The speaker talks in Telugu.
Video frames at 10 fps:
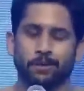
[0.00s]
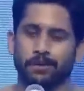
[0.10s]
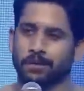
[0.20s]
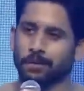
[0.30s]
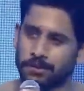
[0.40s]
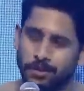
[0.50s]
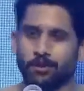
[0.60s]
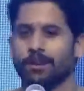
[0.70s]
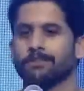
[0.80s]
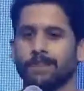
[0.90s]
ఒక కొత్త
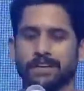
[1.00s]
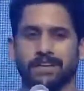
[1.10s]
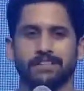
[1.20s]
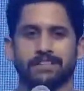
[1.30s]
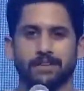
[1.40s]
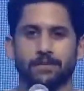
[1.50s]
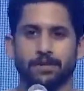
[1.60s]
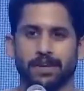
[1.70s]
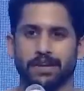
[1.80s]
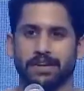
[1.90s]
కాన్ఫ్లిక్ట్ తీస్తాడు
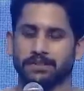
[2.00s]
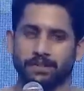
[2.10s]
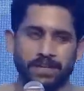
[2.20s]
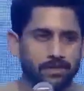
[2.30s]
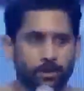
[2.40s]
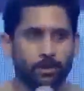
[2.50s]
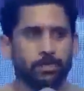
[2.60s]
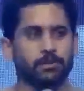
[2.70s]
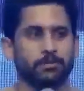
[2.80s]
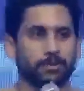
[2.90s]
అండ్ ఇట్స్ వెరీ థాట్
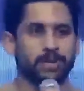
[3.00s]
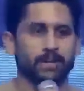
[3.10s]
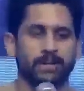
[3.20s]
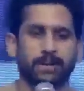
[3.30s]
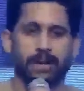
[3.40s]
ప్రొవోకింగ్